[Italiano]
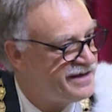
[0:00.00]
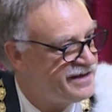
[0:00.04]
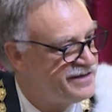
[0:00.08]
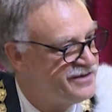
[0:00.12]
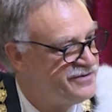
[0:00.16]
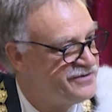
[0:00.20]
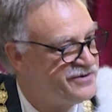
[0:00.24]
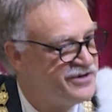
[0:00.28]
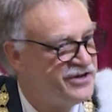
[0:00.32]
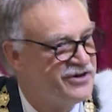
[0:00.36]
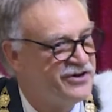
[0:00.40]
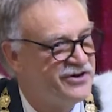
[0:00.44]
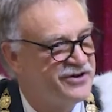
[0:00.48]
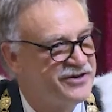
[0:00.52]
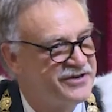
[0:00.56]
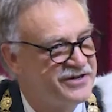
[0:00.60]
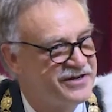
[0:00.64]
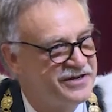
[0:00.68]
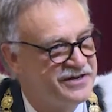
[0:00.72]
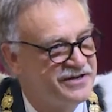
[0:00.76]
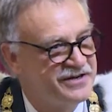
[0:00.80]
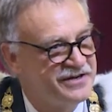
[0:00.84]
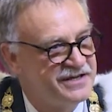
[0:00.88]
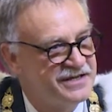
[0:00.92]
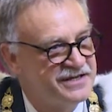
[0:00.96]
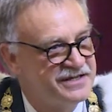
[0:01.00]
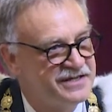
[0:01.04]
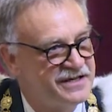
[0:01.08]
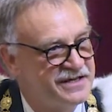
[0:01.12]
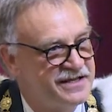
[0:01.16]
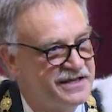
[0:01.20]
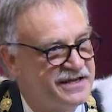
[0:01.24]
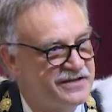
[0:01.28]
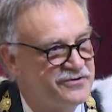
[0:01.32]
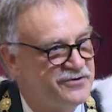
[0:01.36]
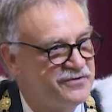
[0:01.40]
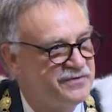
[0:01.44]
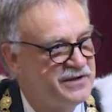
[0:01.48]
a New York è
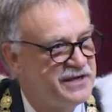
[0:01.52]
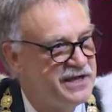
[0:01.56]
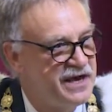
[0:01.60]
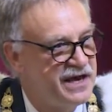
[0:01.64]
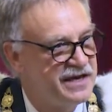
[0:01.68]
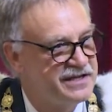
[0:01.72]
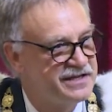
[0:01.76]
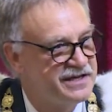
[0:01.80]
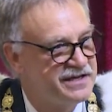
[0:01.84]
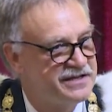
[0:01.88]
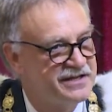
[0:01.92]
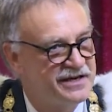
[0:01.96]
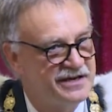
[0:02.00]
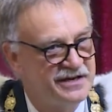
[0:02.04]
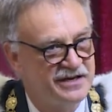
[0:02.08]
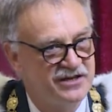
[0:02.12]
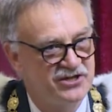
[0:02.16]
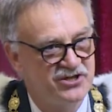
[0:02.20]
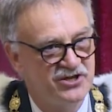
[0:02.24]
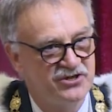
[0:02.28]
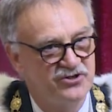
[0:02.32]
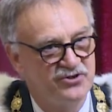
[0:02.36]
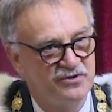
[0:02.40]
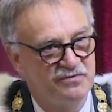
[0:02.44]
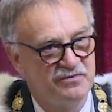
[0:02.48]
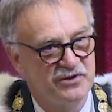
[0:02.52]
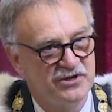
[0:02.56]
stata nominata tra le 100